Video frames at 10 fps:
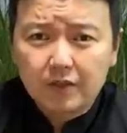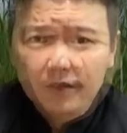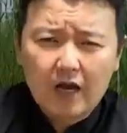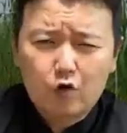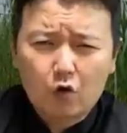
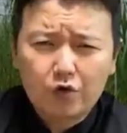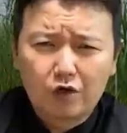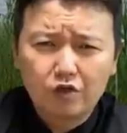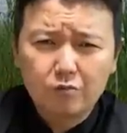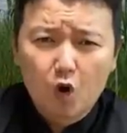아이고
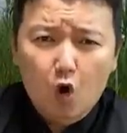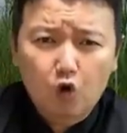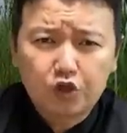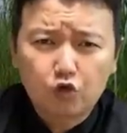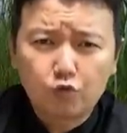형님
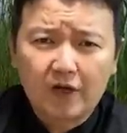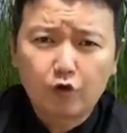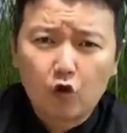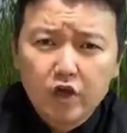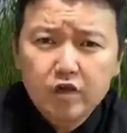
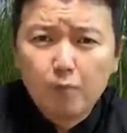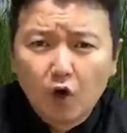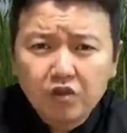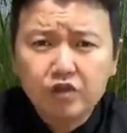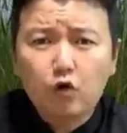오셨구만요. 이
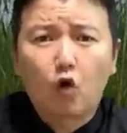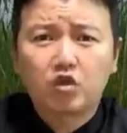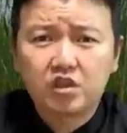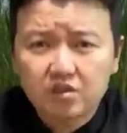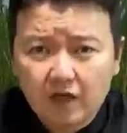먼 길을
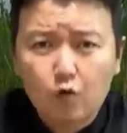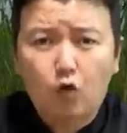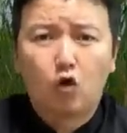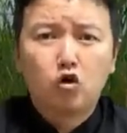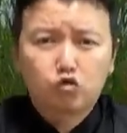
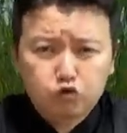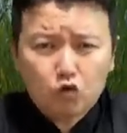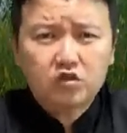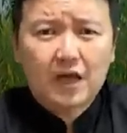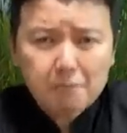오시느라고
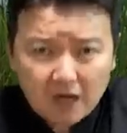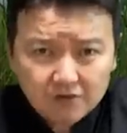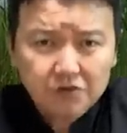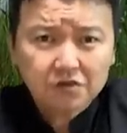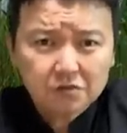수고 참
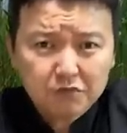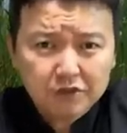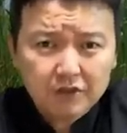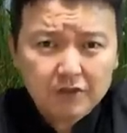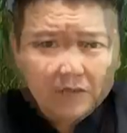많으셨어요.
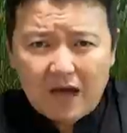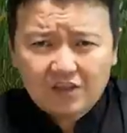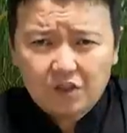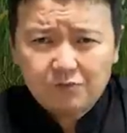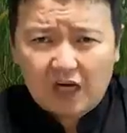생겼습니다.
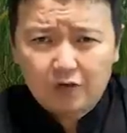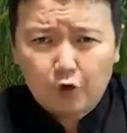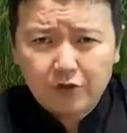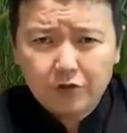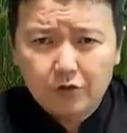마침 잘
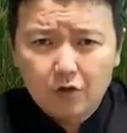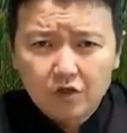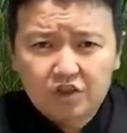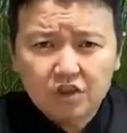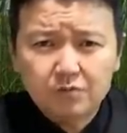됐네요.
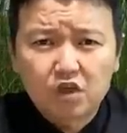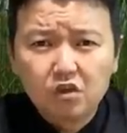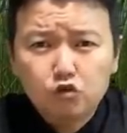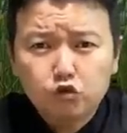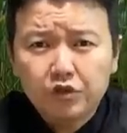지금
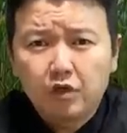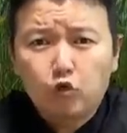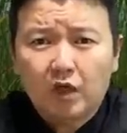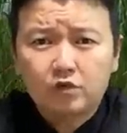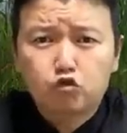전술을
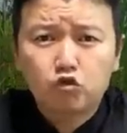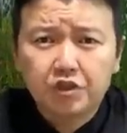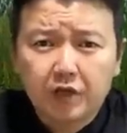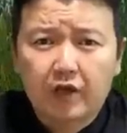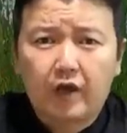연구하던
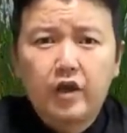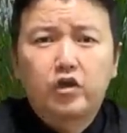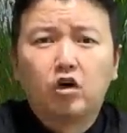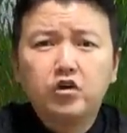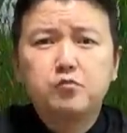중인데
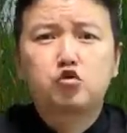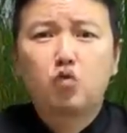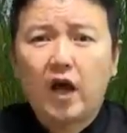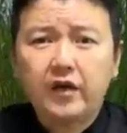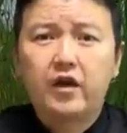형님
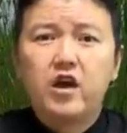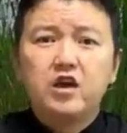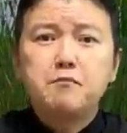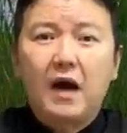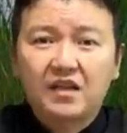수하에
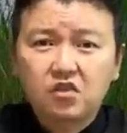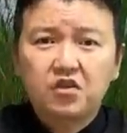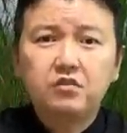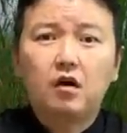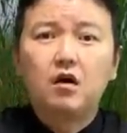이
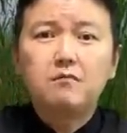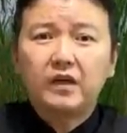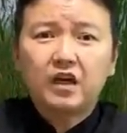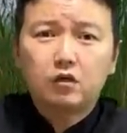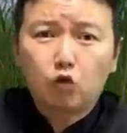마적대를
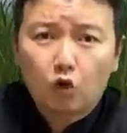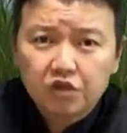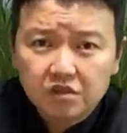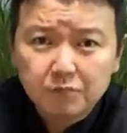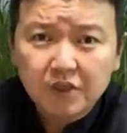얼마나 끌고
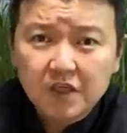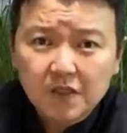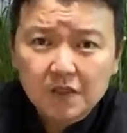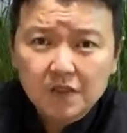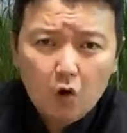
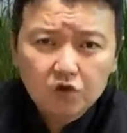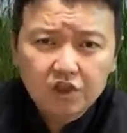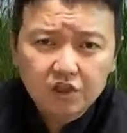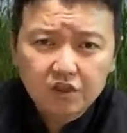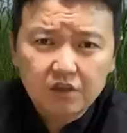오셨습니까?
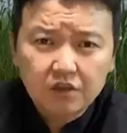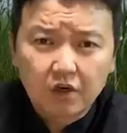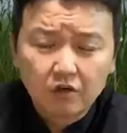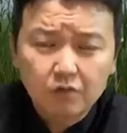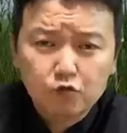혹시 그
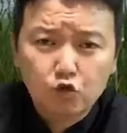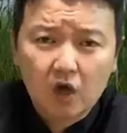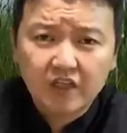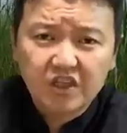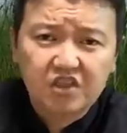형님
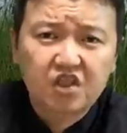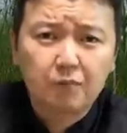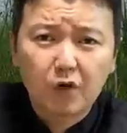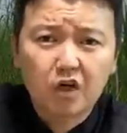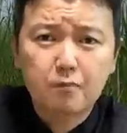수하에
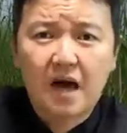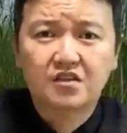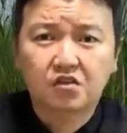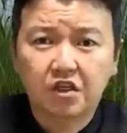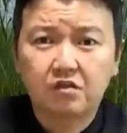2천명인
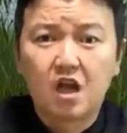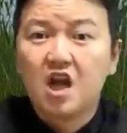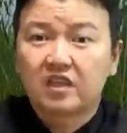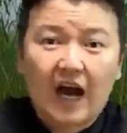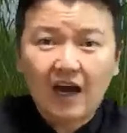마적대를
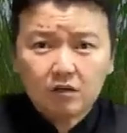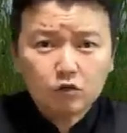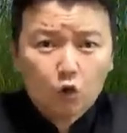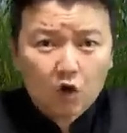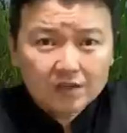다
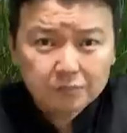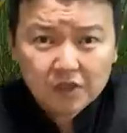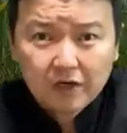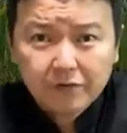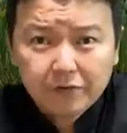끌고
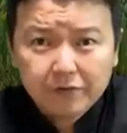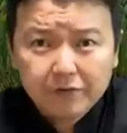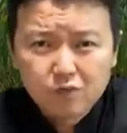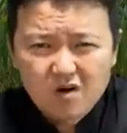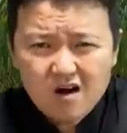왔습니까요?
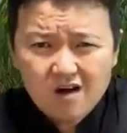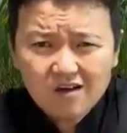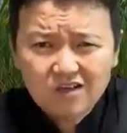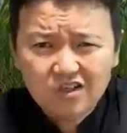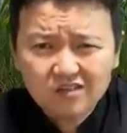
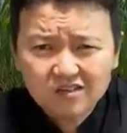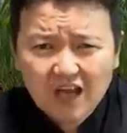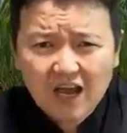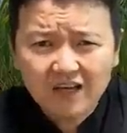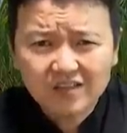뭐? 그러자
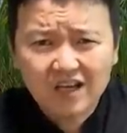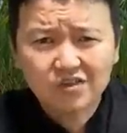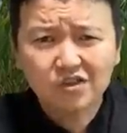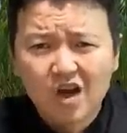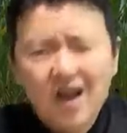
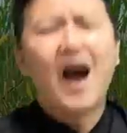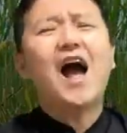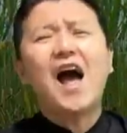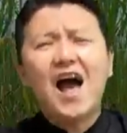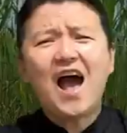하이사즈는
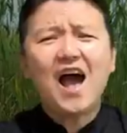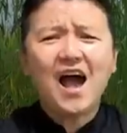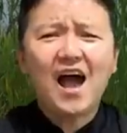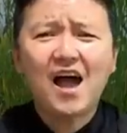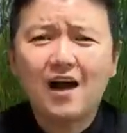하하!
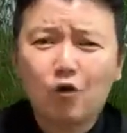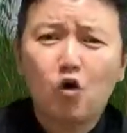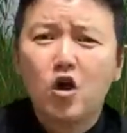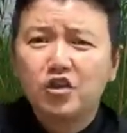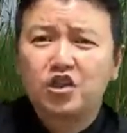
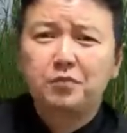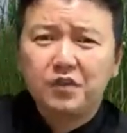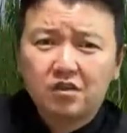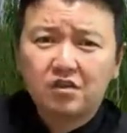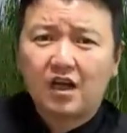하고
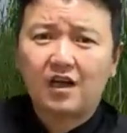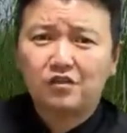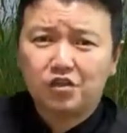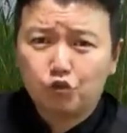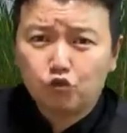집이
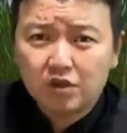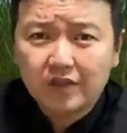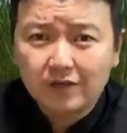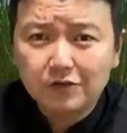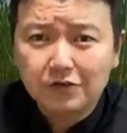떠나가듯이
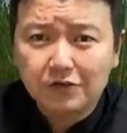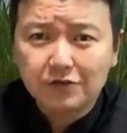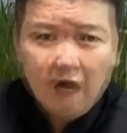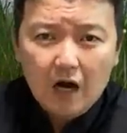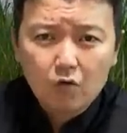웃어대는데요.
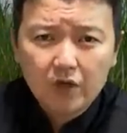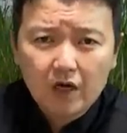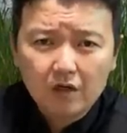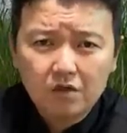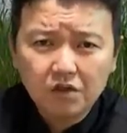
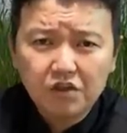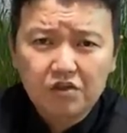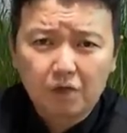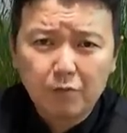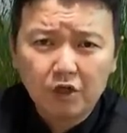아우야 그
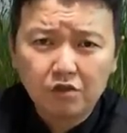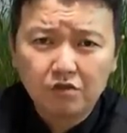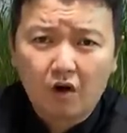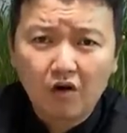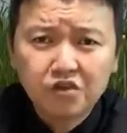
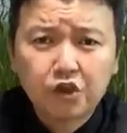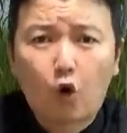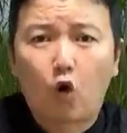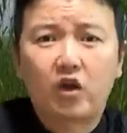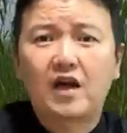2천명은 언제
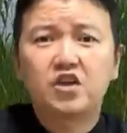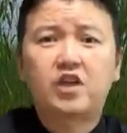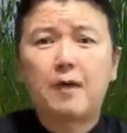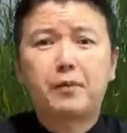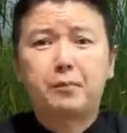호랑이
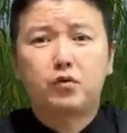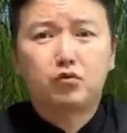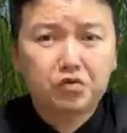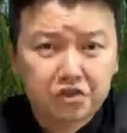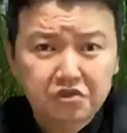담배
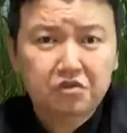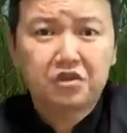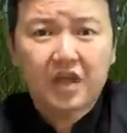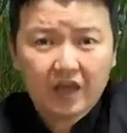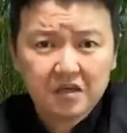피우던
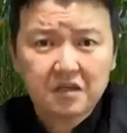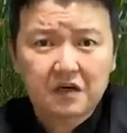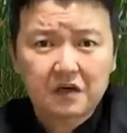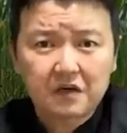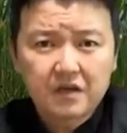시절이
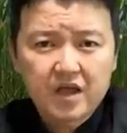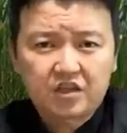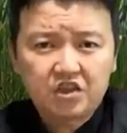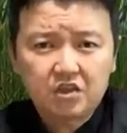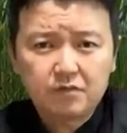얘기야. 내
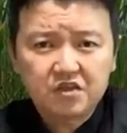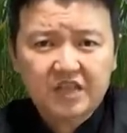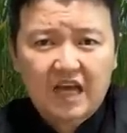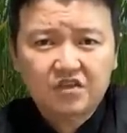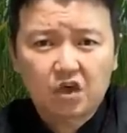지금은
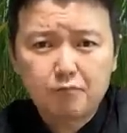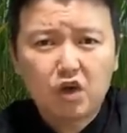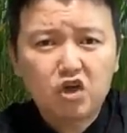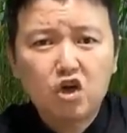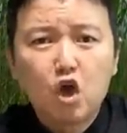
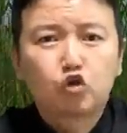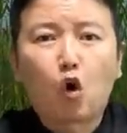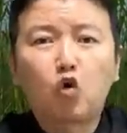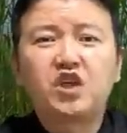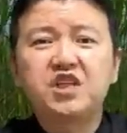4천명이
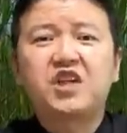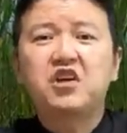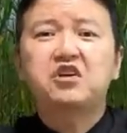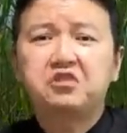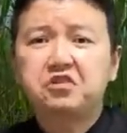
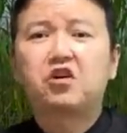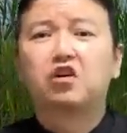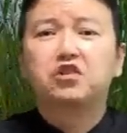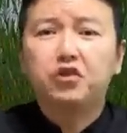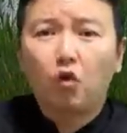도끼쟁이 되듯
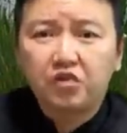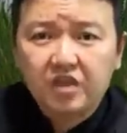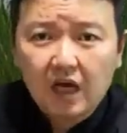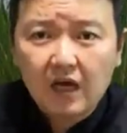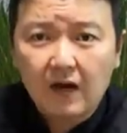거느리고
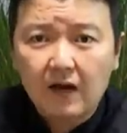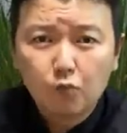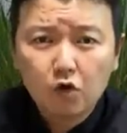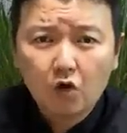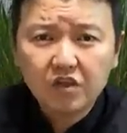있다.
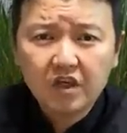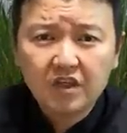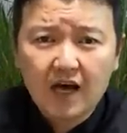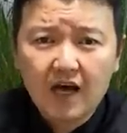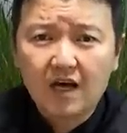물론 이게
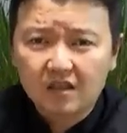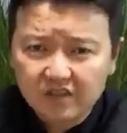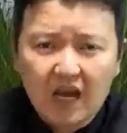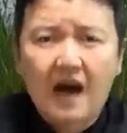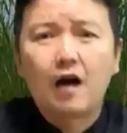다
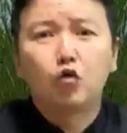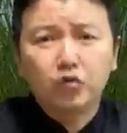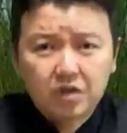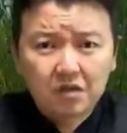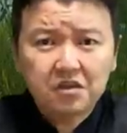이
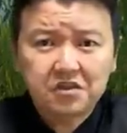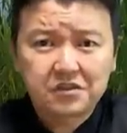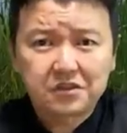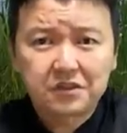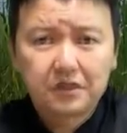아우의
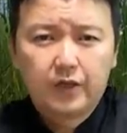덕이지.